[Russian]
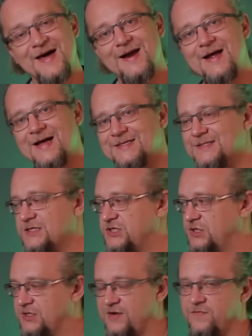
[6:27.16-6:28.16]

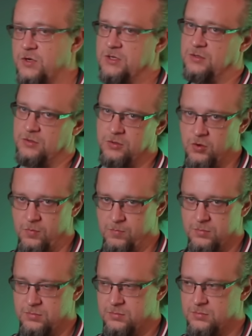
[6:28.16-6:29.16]
Каркасно-щитовой дом.